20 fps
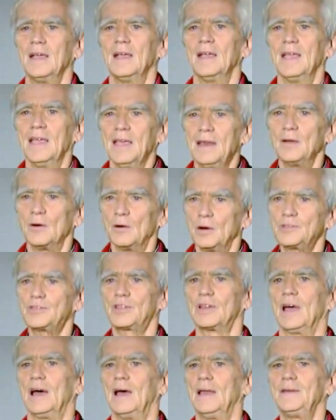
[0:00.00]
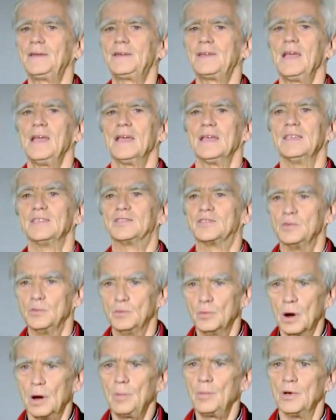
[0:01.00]
in Russland ist
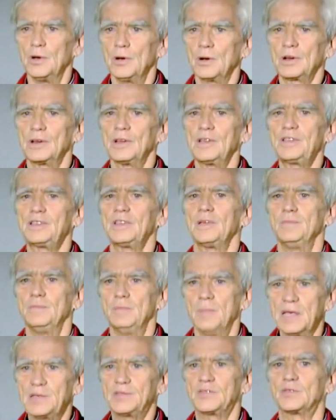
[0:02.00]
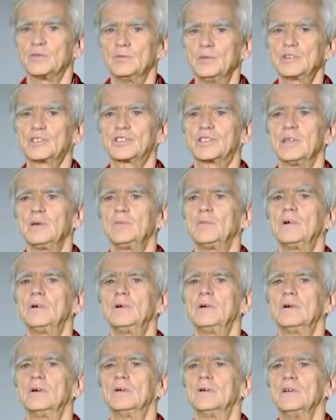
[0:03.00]
nur möglich mit
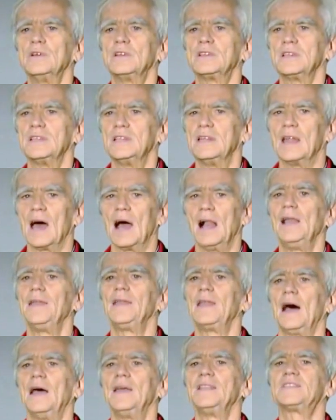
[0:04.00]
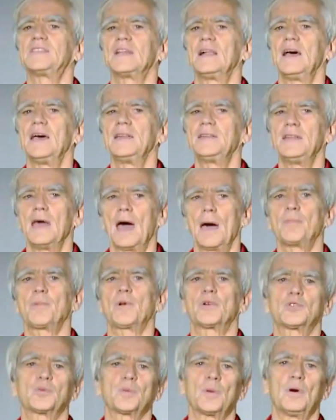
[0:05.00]
Zustimmung und in allen Einzelheiten
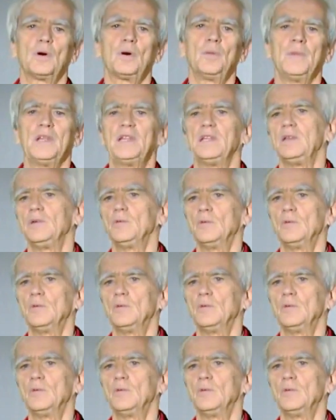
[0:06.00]
abgesprochen mit den